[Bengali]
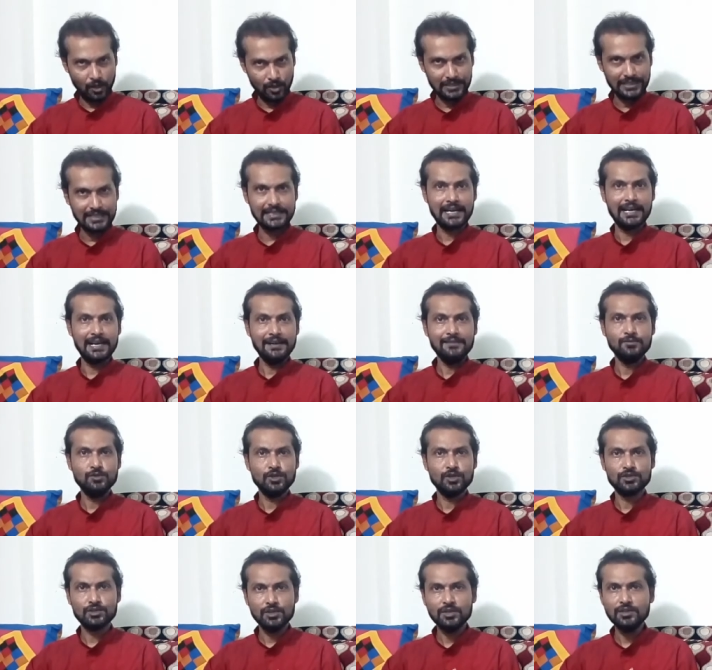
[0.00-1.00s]
হকি খেলা
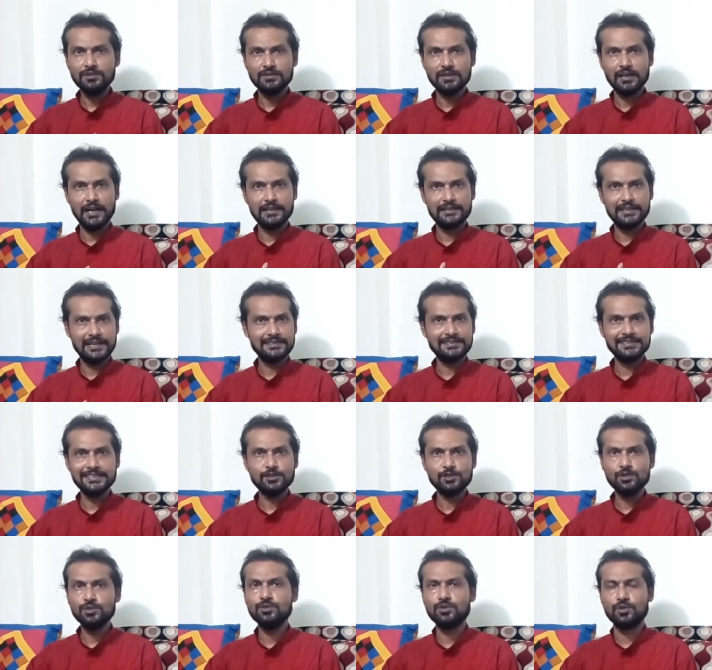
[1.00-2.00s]
মূলত ধ্যান
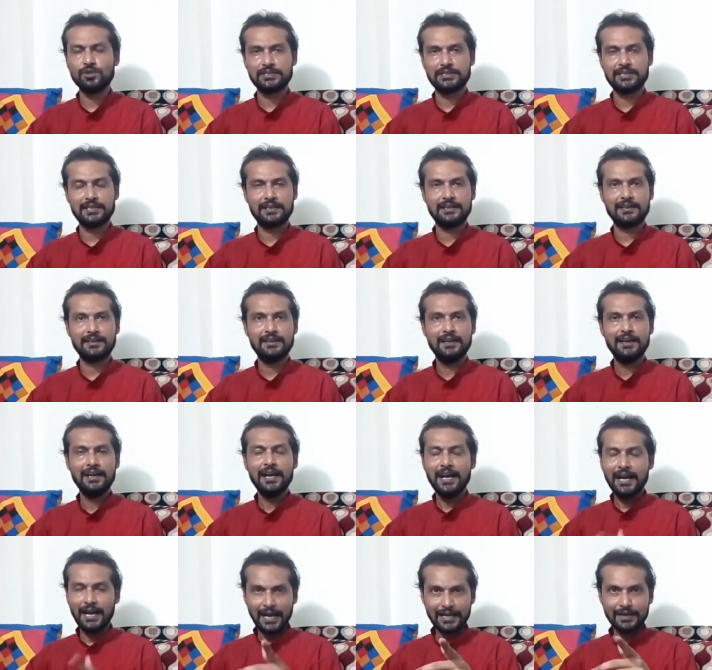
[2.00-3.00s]
সিং শুরু করেছিলেন
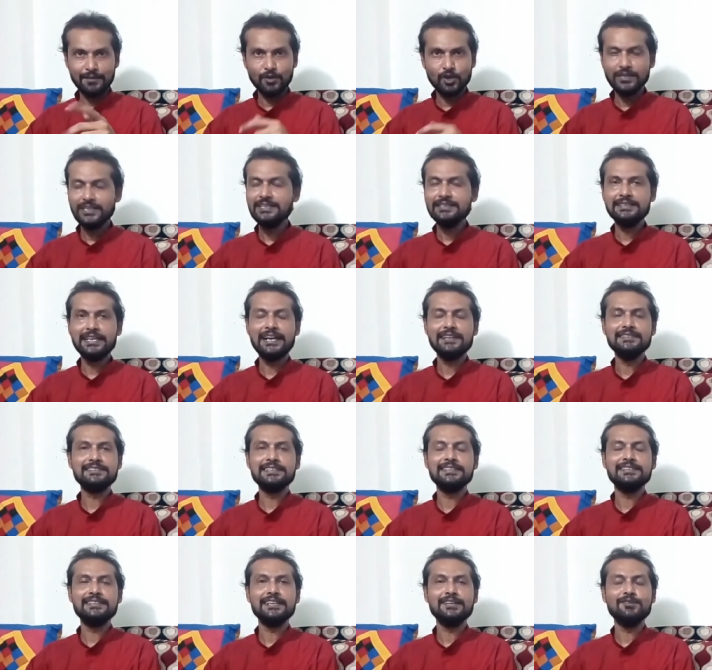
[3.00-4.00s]
আগে বলেনি ধ্যান
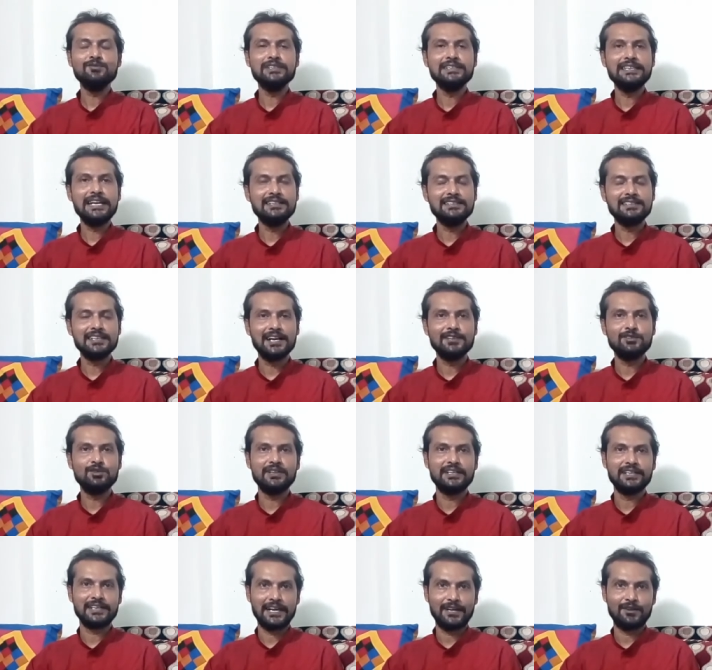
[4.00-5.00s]
সিং থেকে উনি ধ্যান চাঁদ
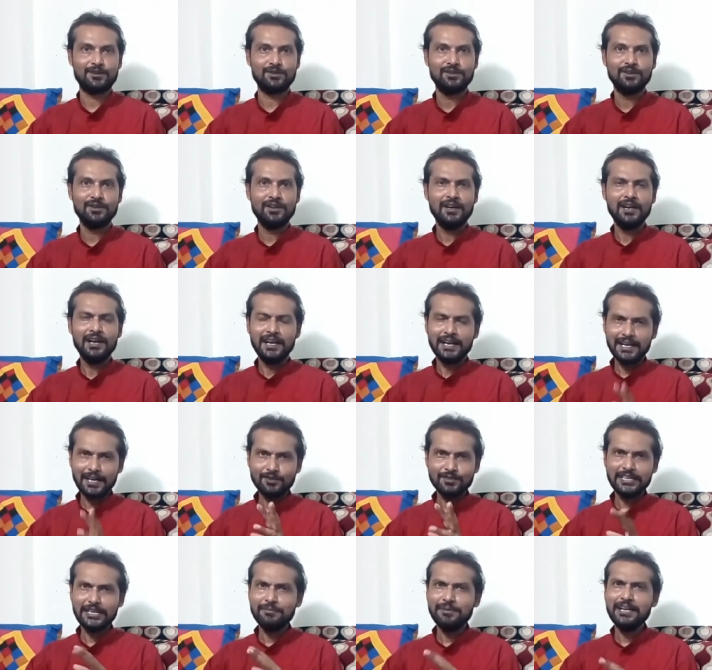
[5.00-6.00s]
হলেন কেন
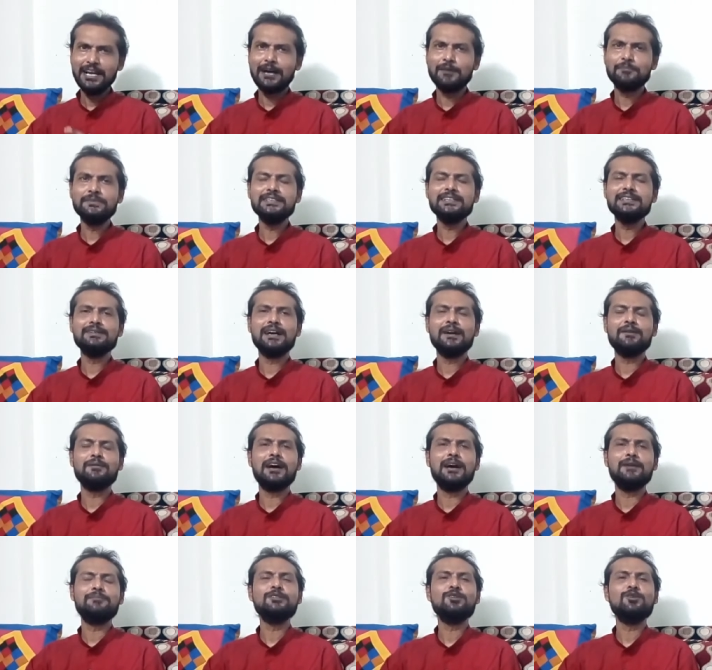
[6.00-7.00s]
কারণ দেখবেন আপনি
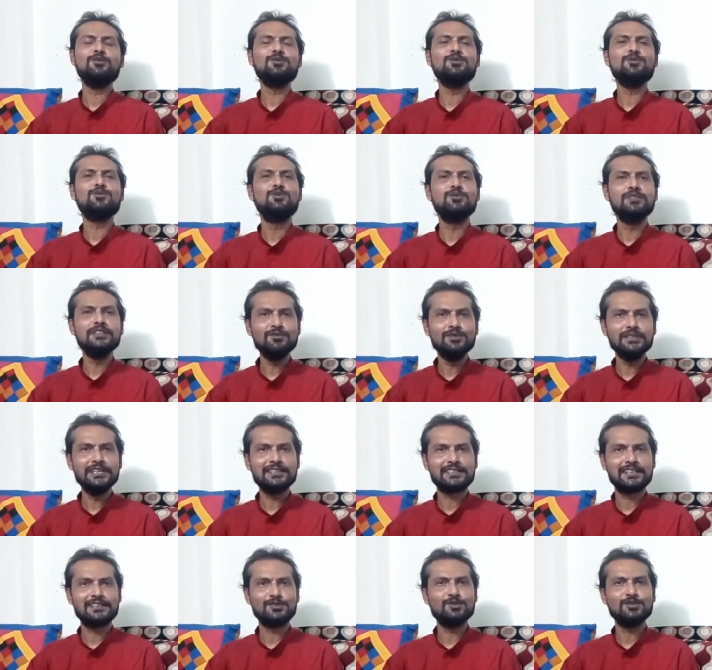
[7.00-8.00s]
আপনি কখনো ঘুড়ি
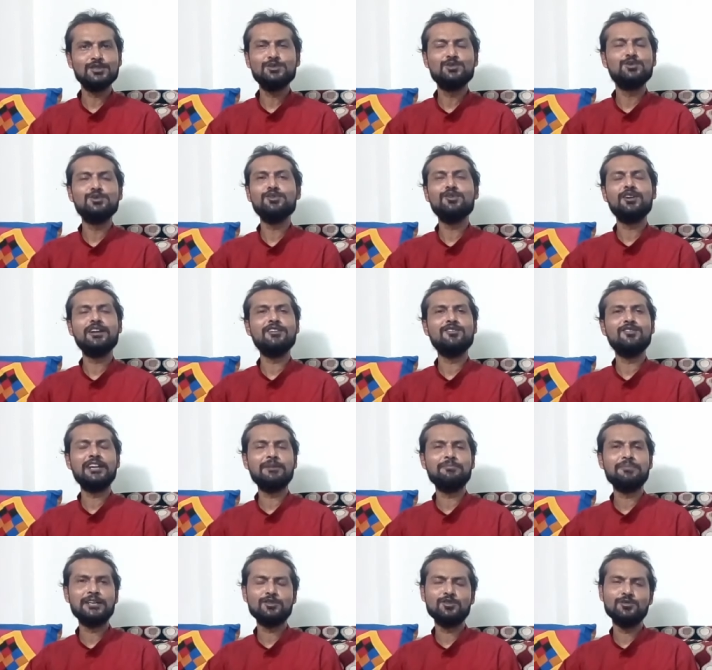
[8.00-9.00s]
উড়িয়েছেন যদি ঘুড়ি
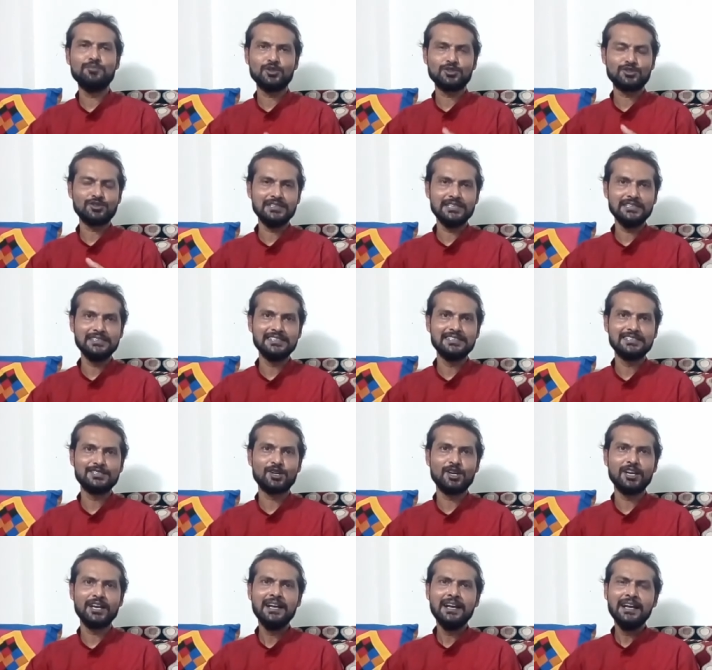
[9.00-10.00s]
ওড়ানোটা আপনার খুব পছন্দের
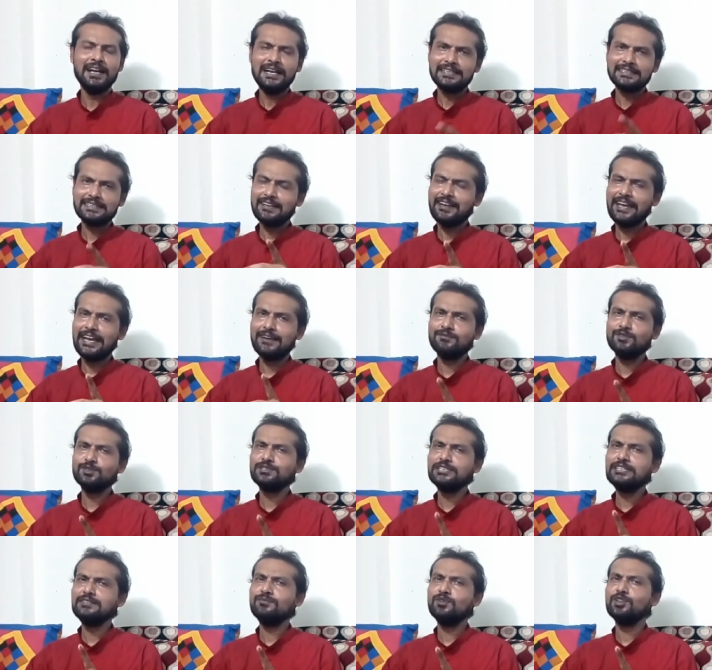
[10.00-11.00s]
জিনিস হয় তাহলে
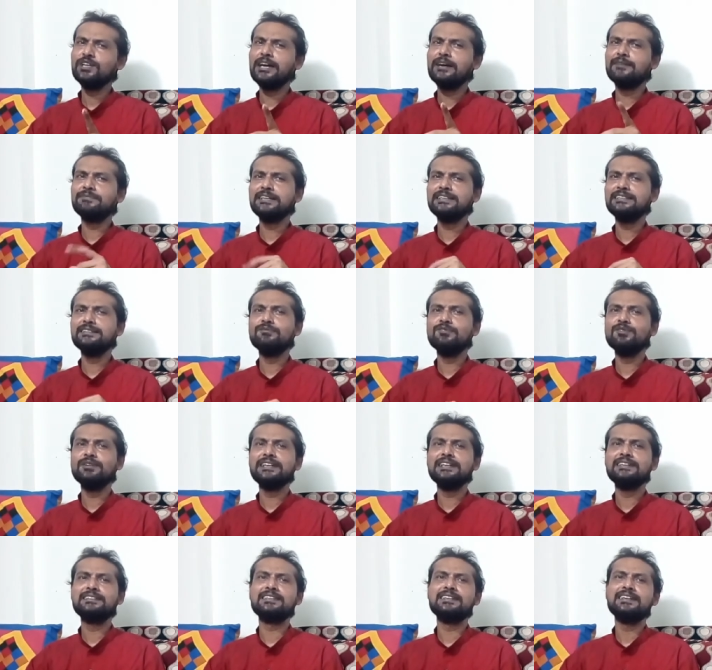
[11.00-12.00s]
এমন দিন বোধহয় আপনার
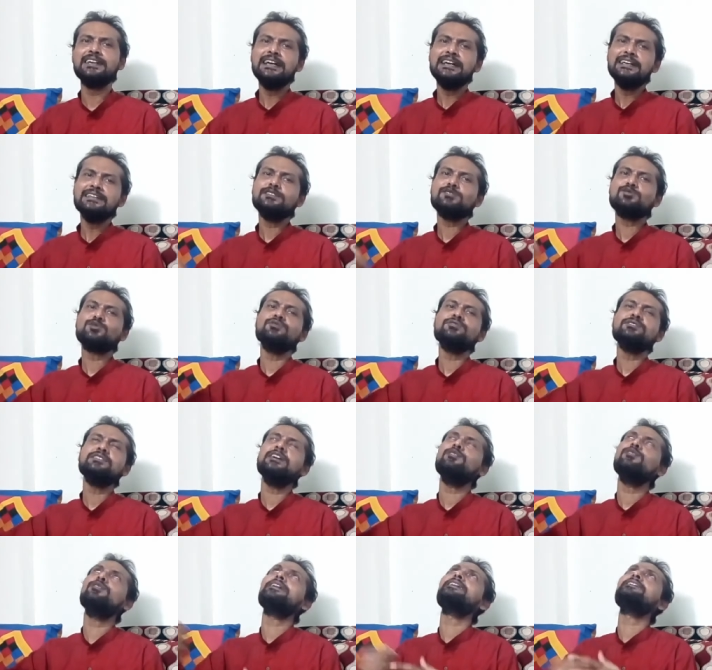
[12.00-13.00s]
জীবনে গেছে যে
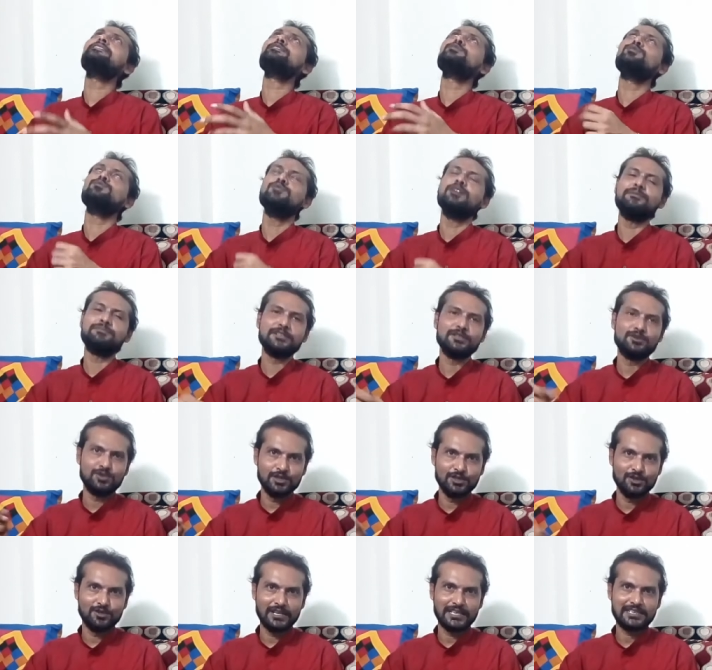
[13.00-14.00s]
সন্ধে হয়ে গেছে তবু আপনি
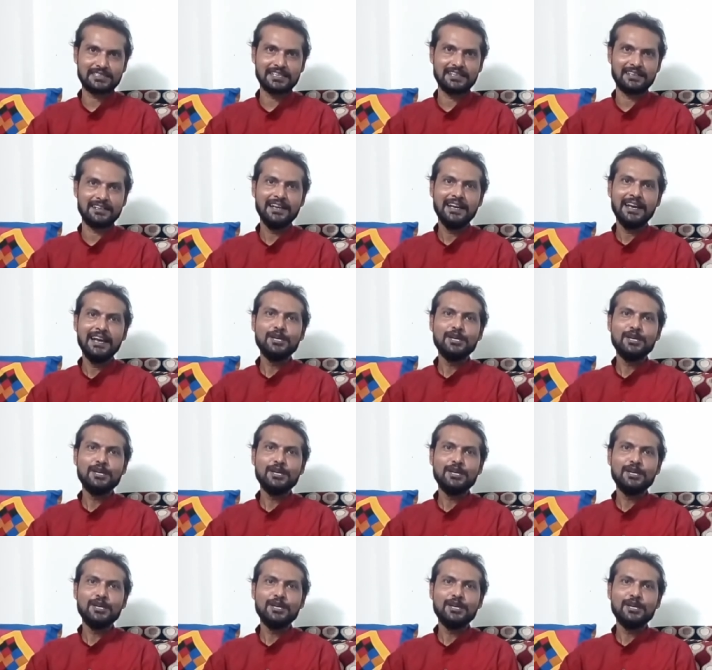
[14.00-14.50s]
ঘুড়ি উড়াচ্ছেন